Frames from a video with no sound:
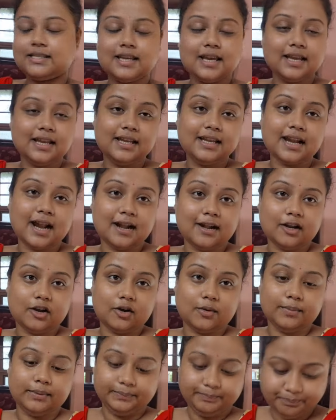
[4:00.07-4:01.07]
আজকে কি রান্না
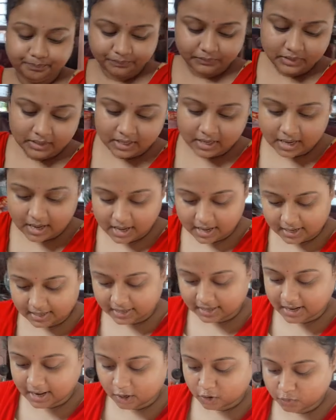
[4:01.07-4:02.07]
হবে
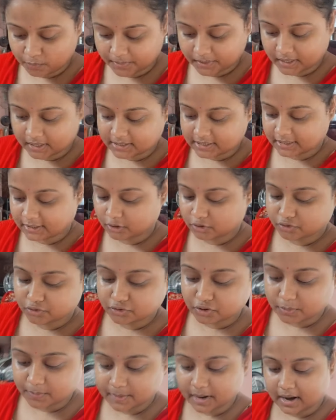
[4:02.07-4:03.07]
এখানে আলু পেঁয়াজ আদা রসুন
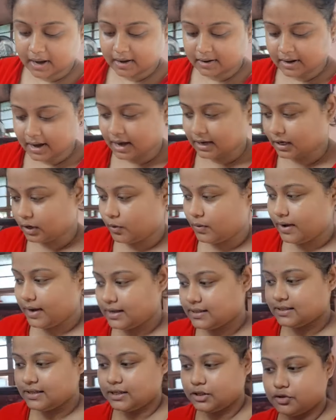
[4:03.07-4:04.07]
সব কাটা হয়ে
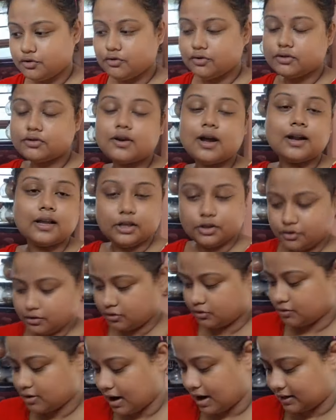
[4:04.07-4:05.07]
গেছে কিছু কিছু আর কিছু
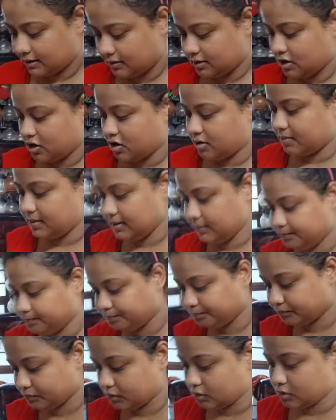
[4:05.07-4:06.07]
কিছু কাটতে হবে
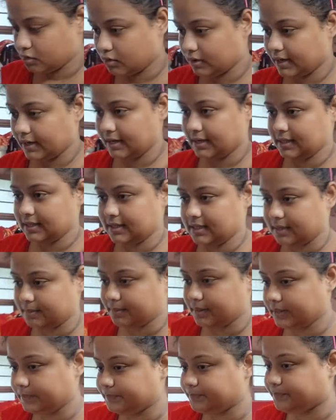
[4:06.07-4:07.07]
তো কেটে
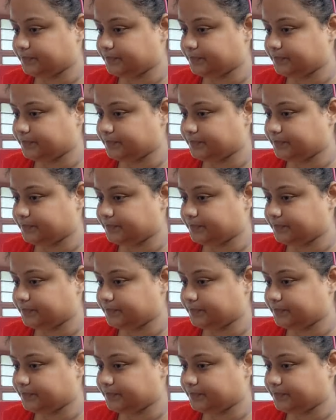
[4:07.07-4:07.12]
দেবে